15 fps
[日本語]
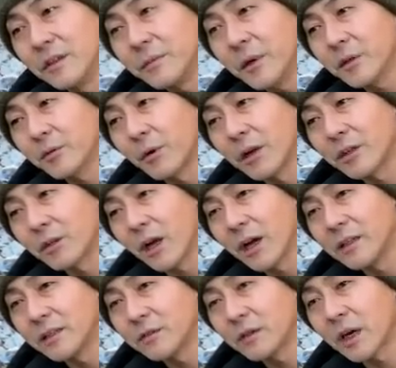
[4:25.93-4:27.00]
今の割と
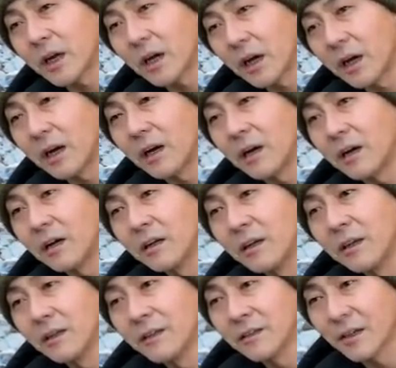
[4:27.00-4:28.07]
ハイテクだから、
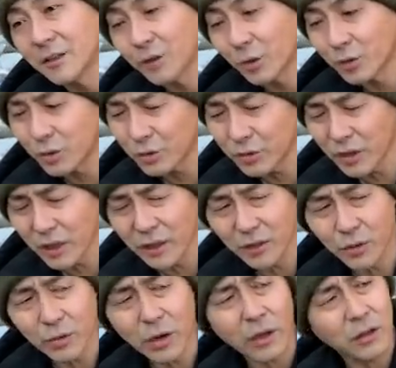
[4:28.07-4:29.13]
なんか途中で
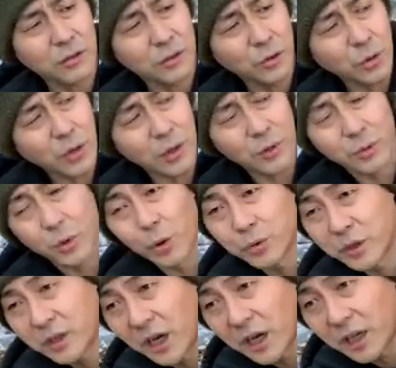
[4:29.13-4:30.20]
どっかどっかの工
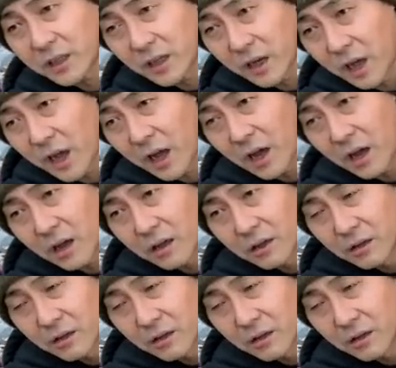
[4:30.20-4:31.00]
程で開けたら、